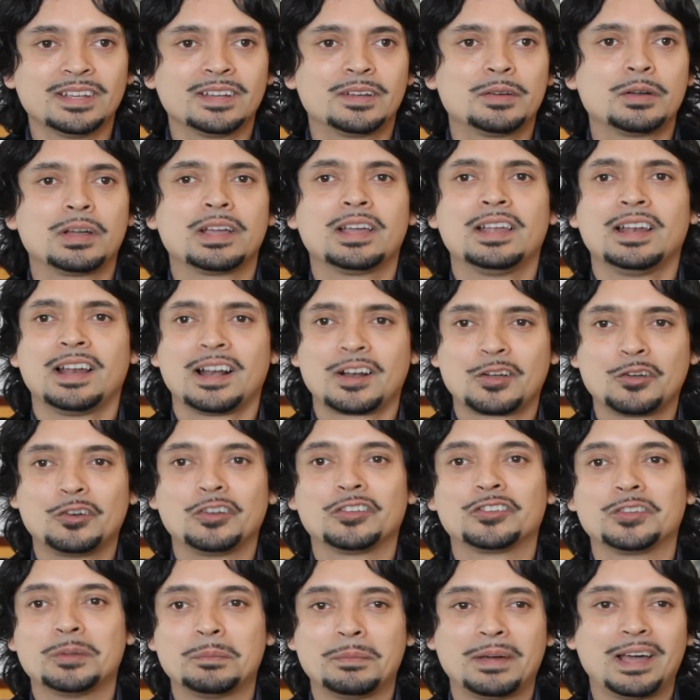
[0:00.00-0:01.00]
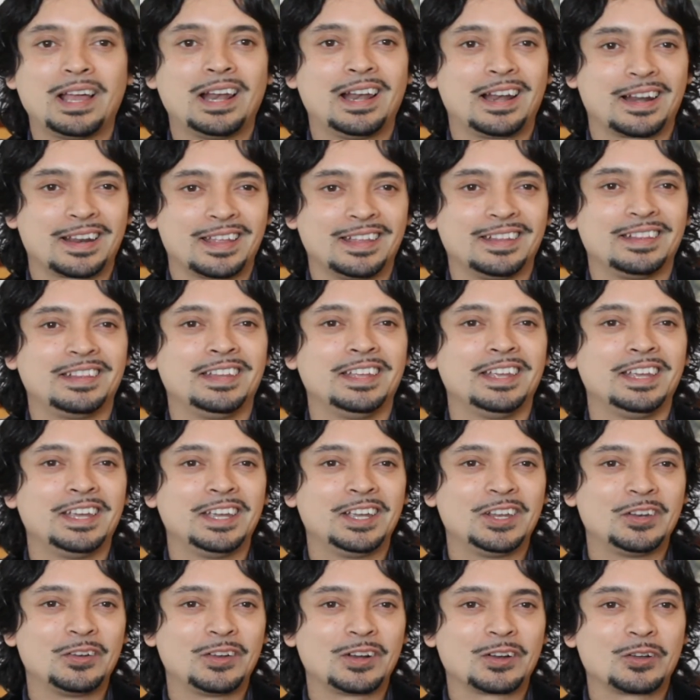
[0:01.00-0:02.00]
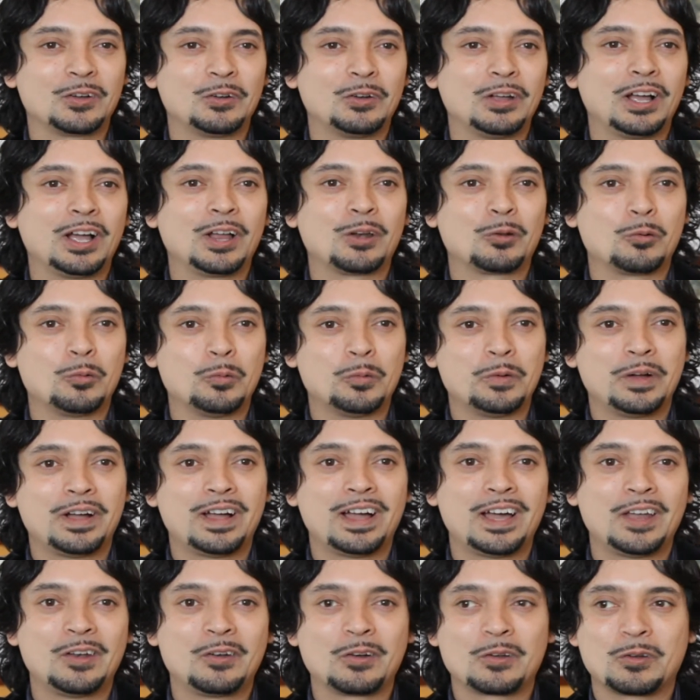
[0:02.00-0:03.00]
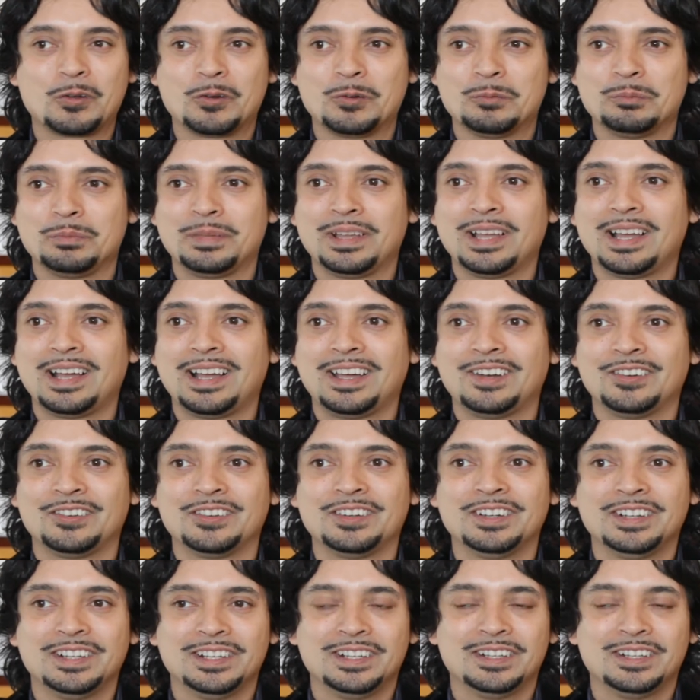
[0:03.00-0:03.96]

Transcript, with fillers: en general conoce más al argentino, al, al, cubano, al colombiano,